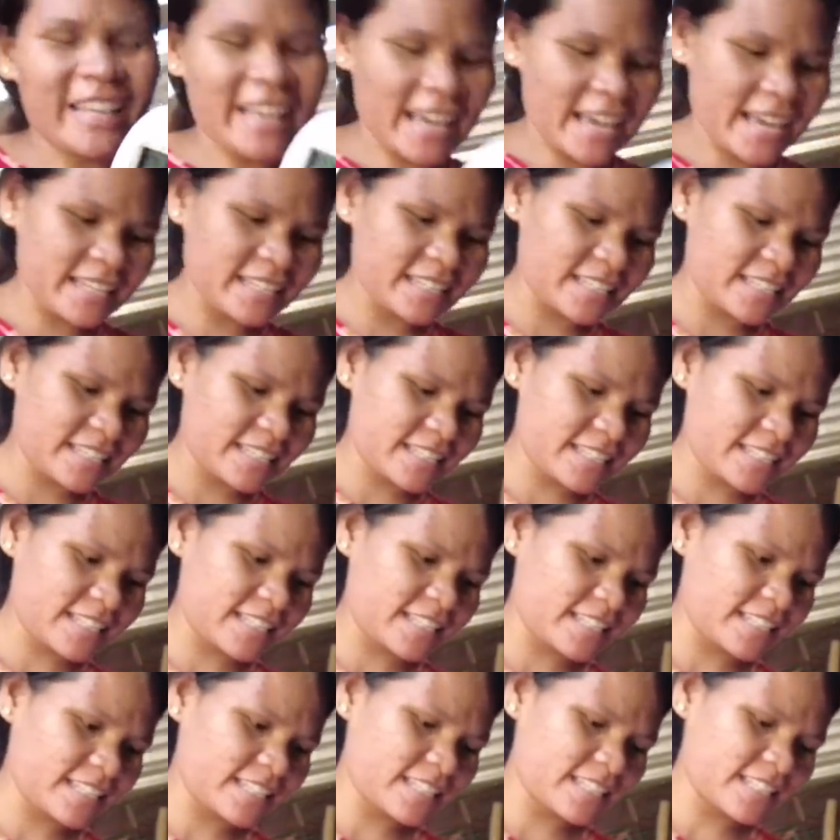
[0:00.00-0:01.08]
Yes.
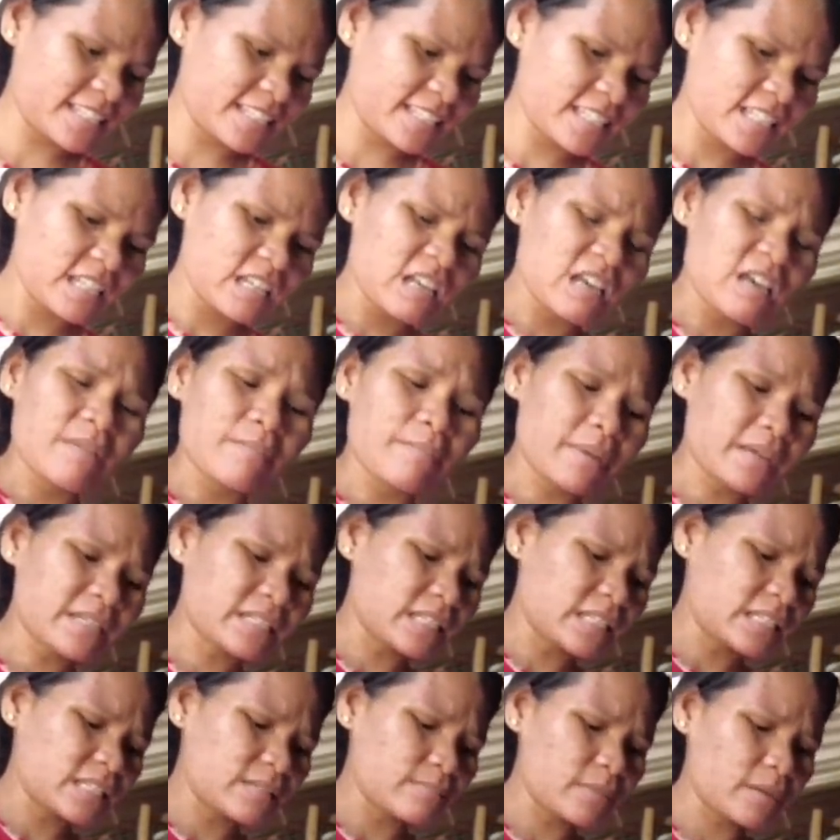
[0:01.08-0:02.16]

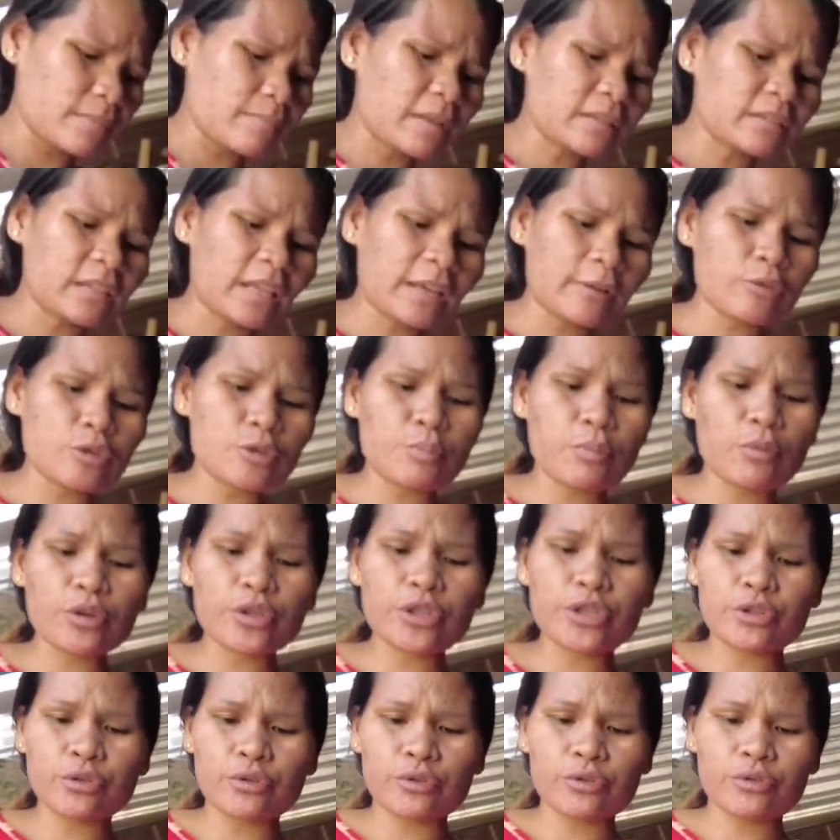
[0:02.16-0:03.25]
Basta din magbantay ko
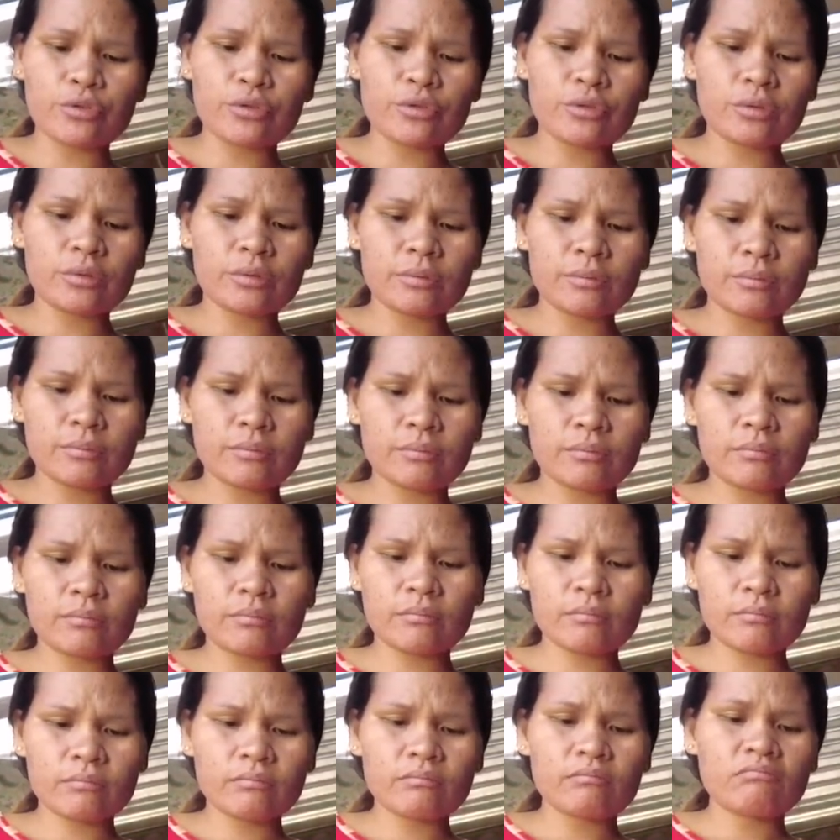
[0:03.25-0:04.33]
portion.
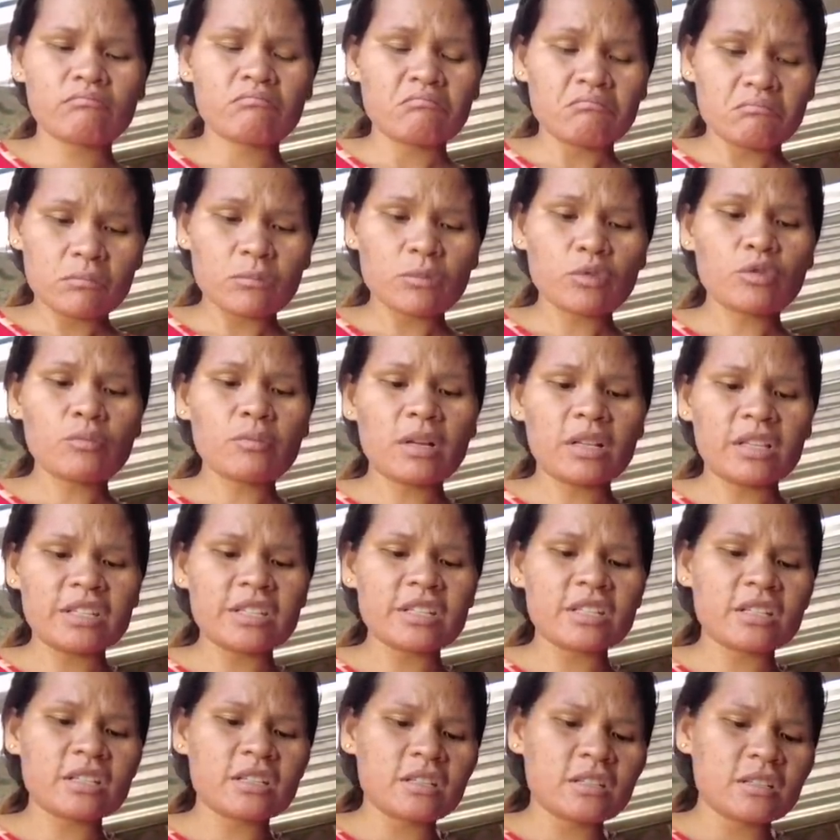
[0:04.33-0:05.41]
Normal
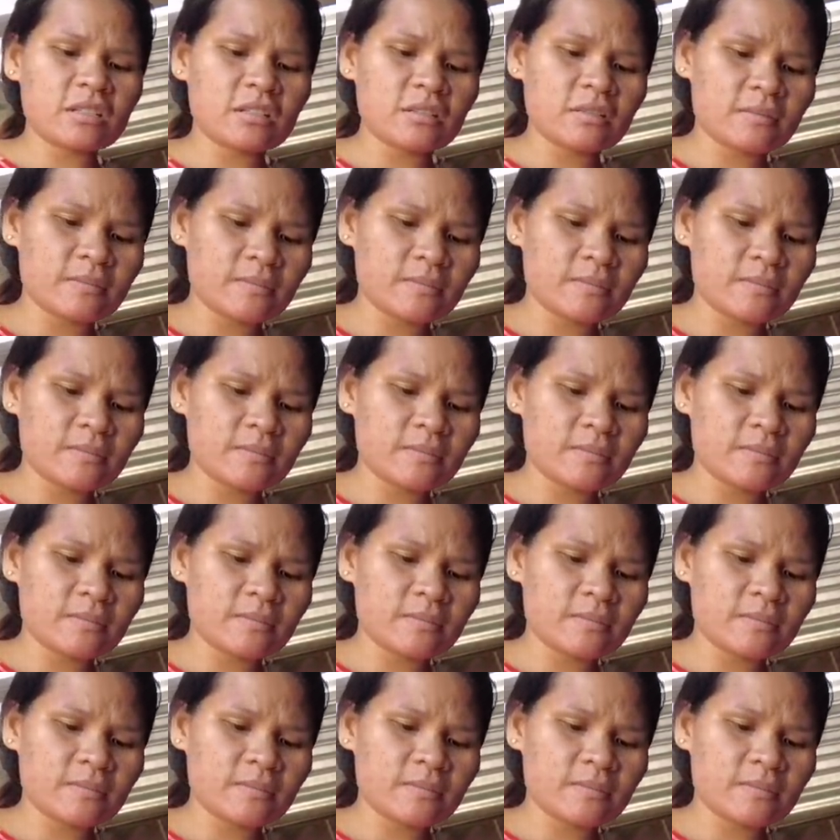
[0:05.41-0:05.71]
jud.